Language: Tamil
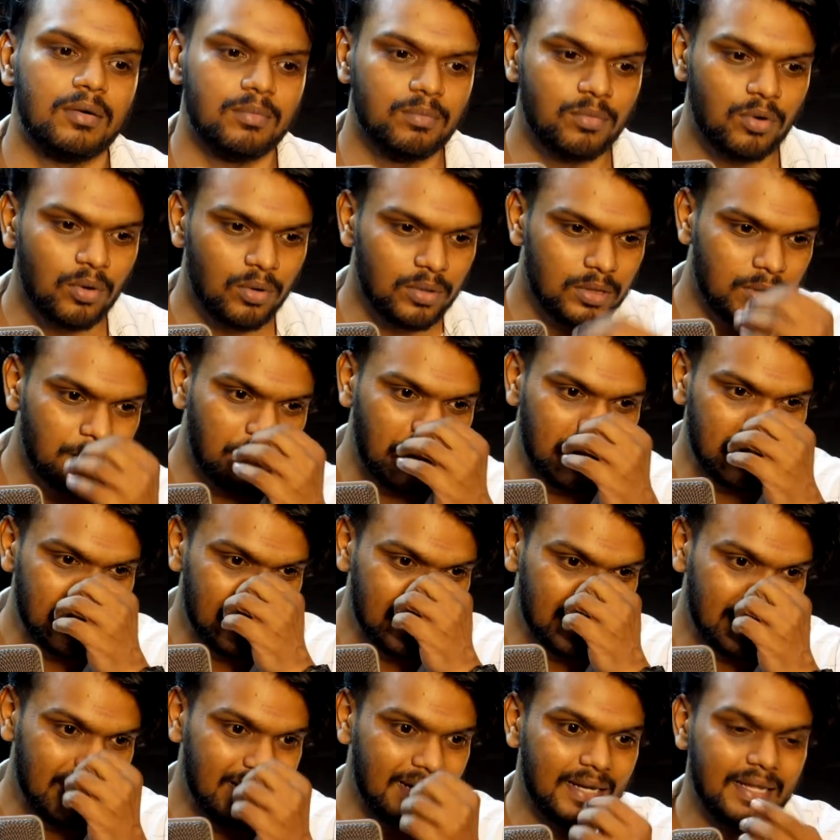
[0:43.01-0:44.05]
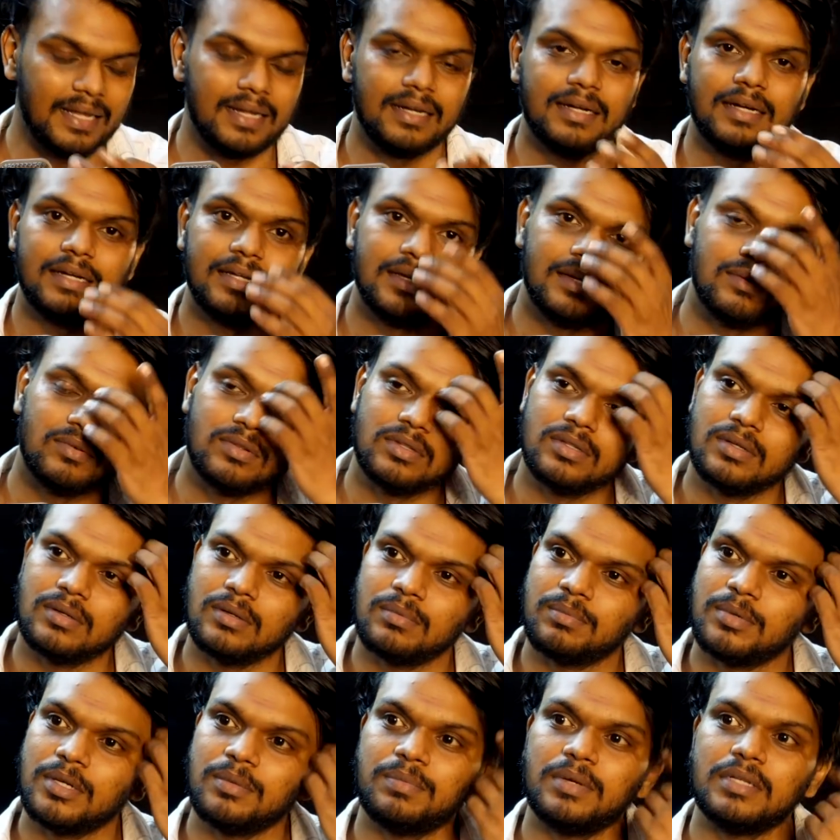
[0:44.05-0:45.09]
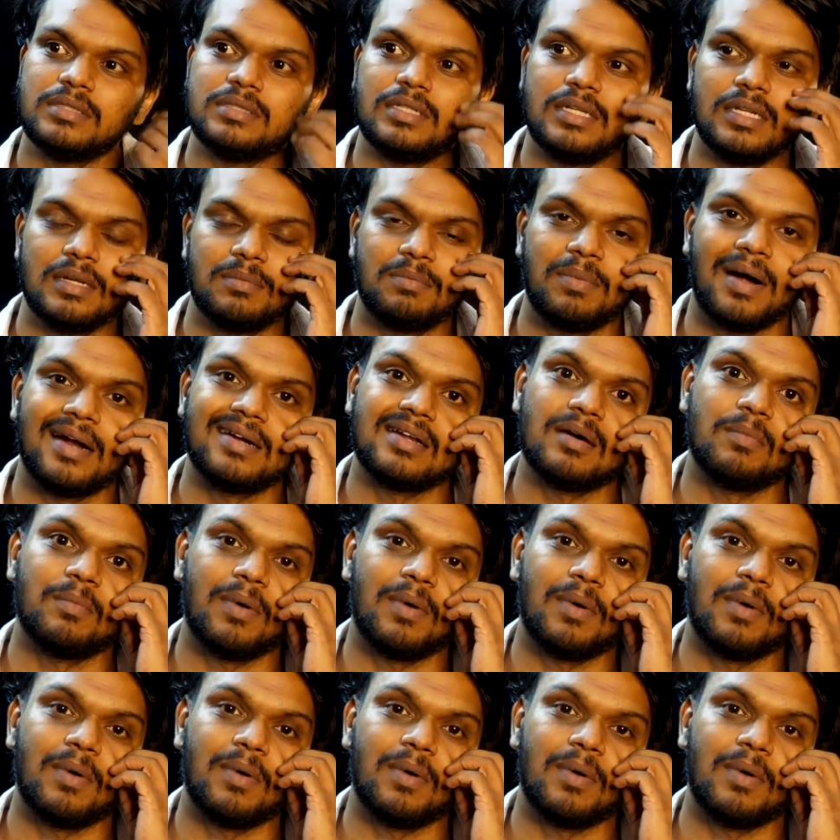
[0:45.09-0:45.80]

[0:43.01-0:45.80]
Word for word: ப்ரோ இந்த பாட்டு நான் கேட்கல என்ன நீங்கள் வந்து இப்படி பேசுகிறீங்க பாட்டை